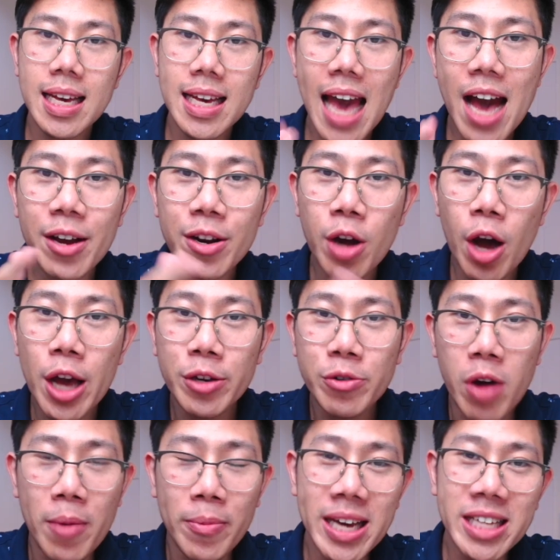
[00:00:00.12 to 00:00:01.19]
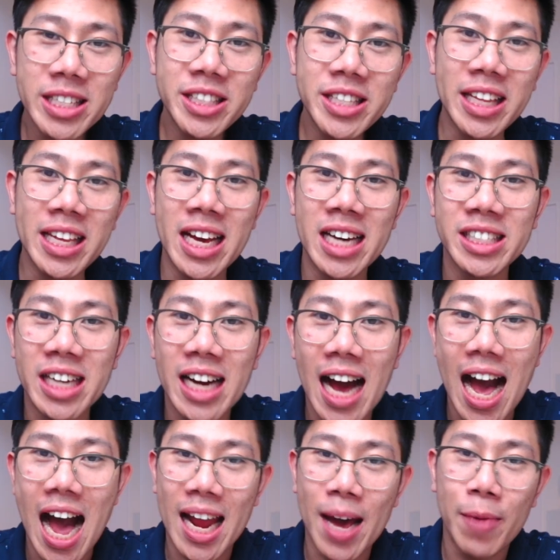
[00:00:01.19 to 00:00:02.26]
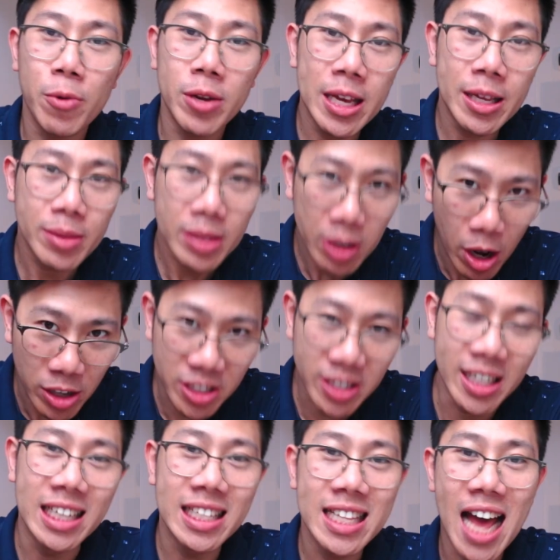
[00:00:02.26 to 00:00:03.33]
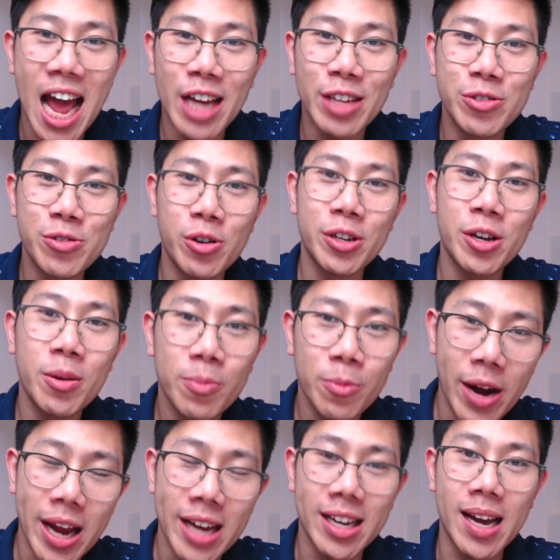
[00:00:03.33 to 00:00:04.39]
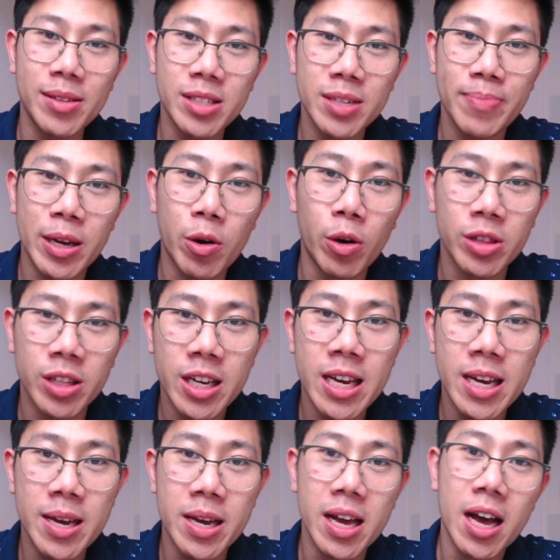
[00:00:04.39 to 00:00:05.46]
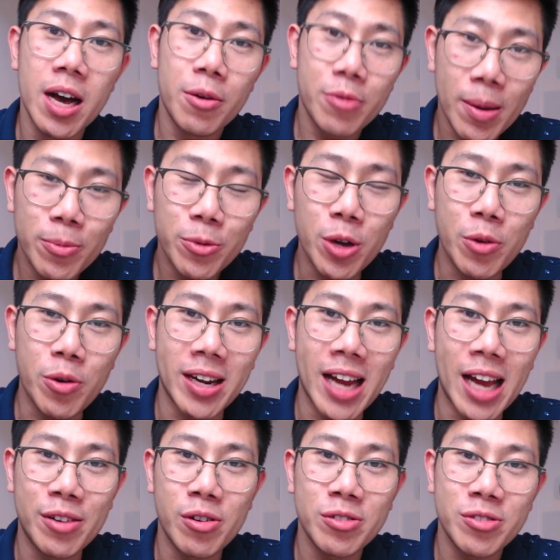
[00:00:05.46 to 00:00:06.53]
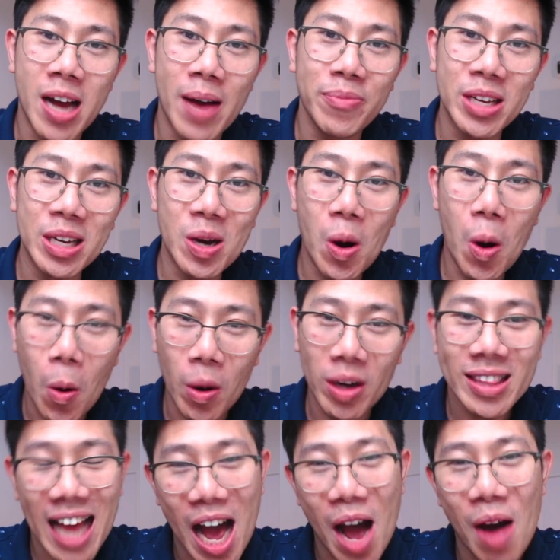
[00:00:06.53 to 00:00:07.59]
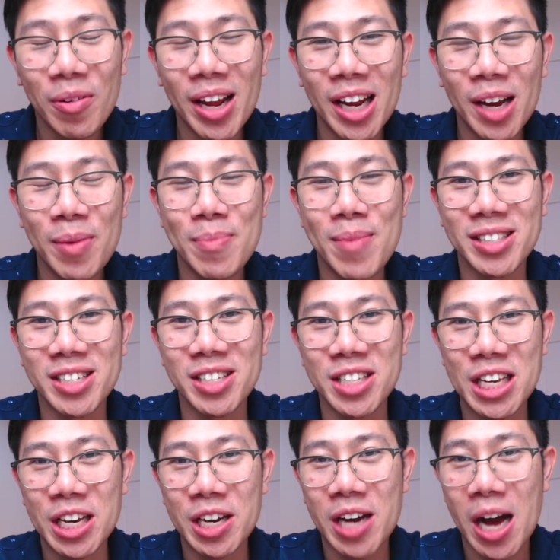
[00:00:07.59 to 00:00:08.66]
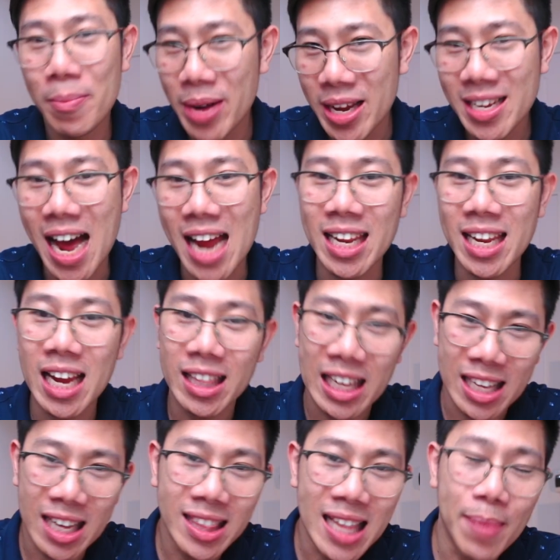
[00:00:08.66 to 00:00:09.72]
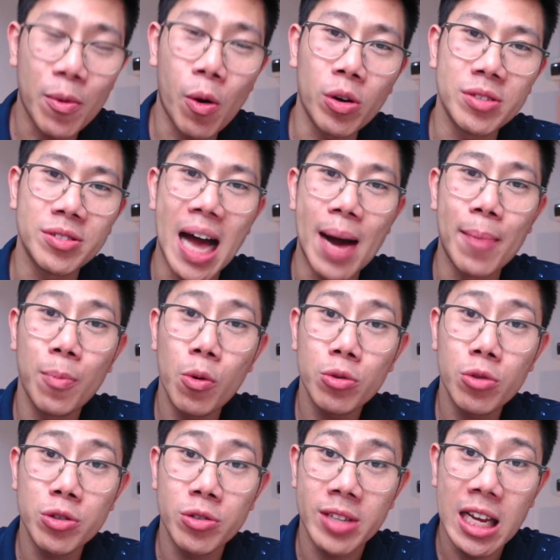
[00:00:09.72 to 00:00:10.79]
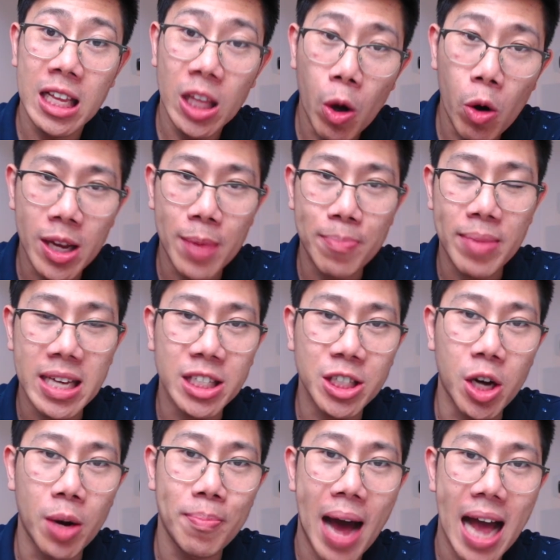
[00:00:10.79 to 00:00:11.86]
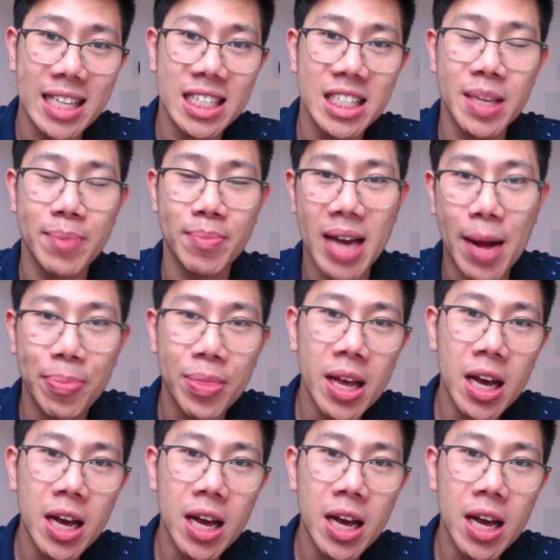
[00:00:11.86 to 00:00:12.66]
แกะรอยความคิดเศรษฐีอสังหานะครับวันนี้ขอเสนอนายโดนัลด์เบรนนะครับซึ่งเป็นคนที่ร่ำรวยกว่านายโดนัลด์ทรัมป์ถึง 6 เท่านั้น แล้วก็เป็นมหาเศรษฐีอเมริกันติดอันดับ 63ผู้รวยสุดในโลกในปี 2020 ครับ